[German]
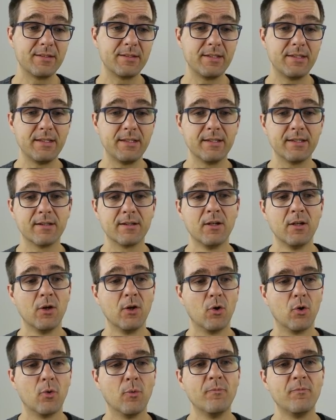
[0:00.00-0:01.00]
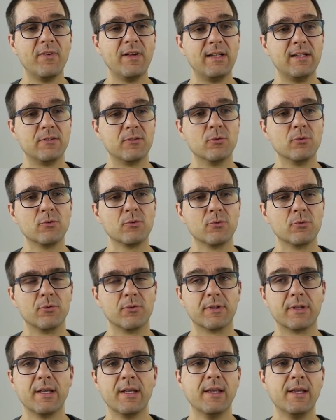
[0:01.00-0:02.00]
die Umwelt und und
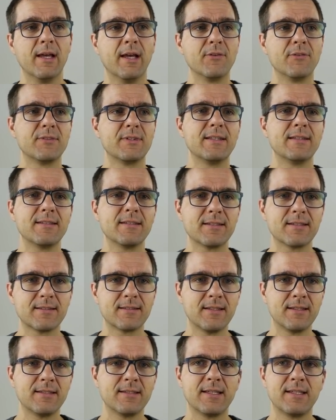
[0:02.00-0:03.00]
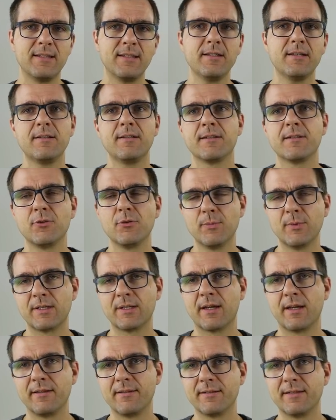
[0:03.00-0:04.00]
und. Also ein ganz interessanter Artikel, der geht über
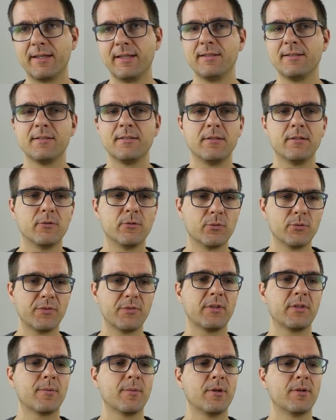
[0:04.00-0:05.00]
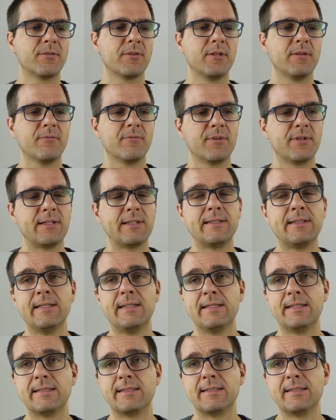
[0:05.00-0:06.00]
drei Seiten. Lohnt sich mal auf jeden Fall,
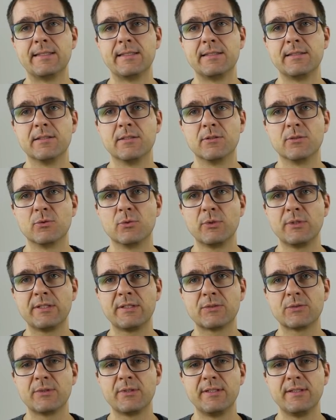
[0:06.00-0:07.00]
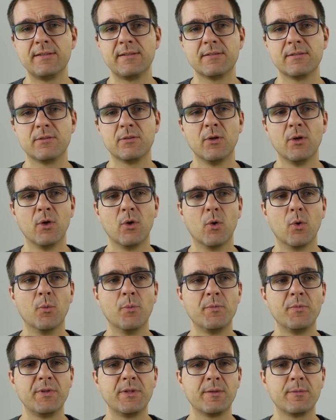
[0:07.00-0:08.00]
den durchzulesen,
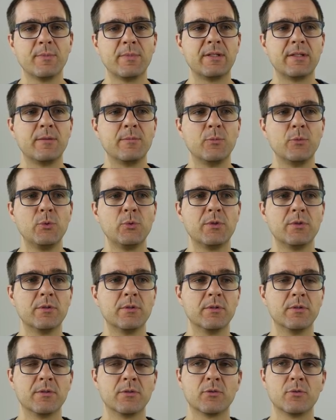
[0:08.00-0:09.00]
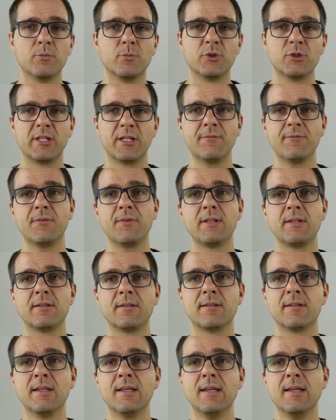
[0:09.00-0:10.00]
um sich mit den Mythen zu
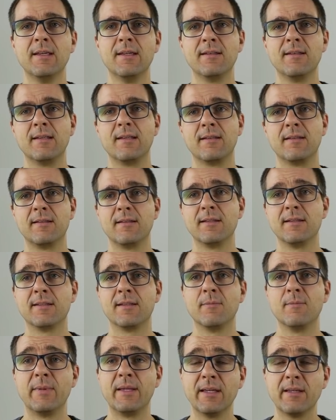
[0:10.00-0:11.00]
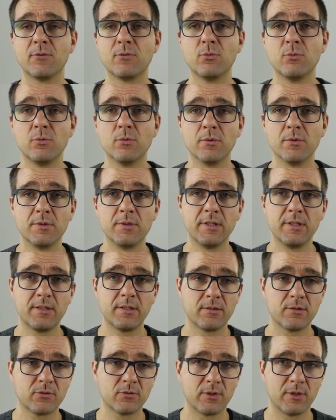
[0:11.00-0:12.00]
beschäftigen. Denn je mehr du
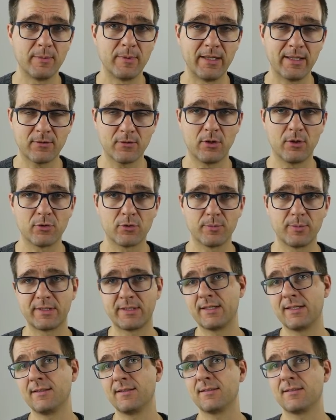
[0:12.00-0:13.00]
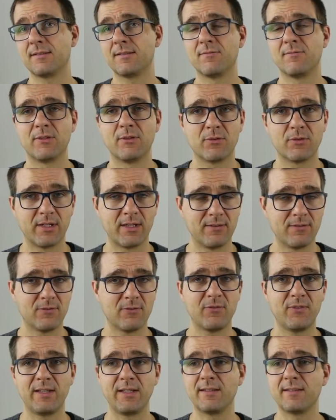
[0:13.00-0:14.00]
dich zu dem Elektroauto bekennst, wenn du es eins
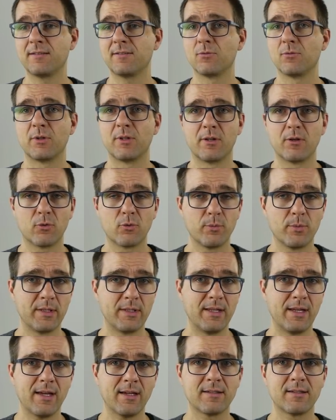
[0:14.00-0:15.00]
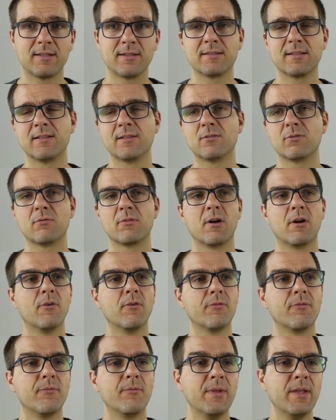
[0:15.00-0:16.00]
fährst oder darüber nachdenkst, eins zu
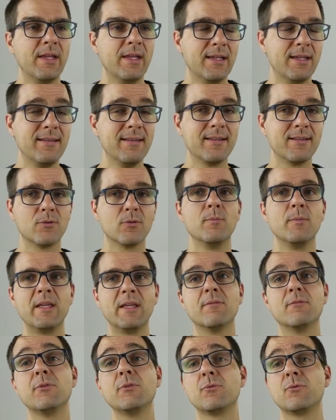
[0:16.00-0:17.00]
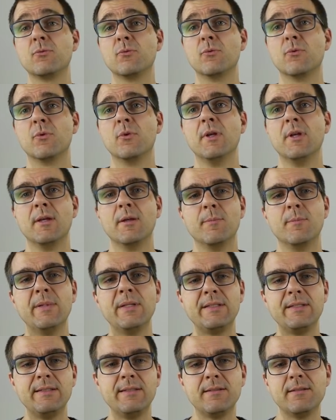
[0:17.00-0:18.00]
kaufen, desto mehr wirst du
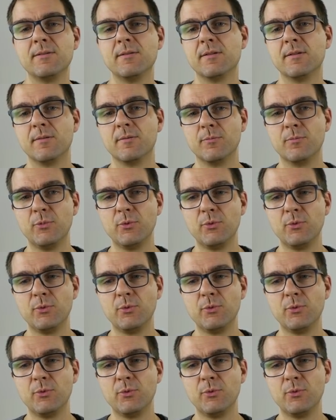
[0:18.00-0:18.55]
mit diesen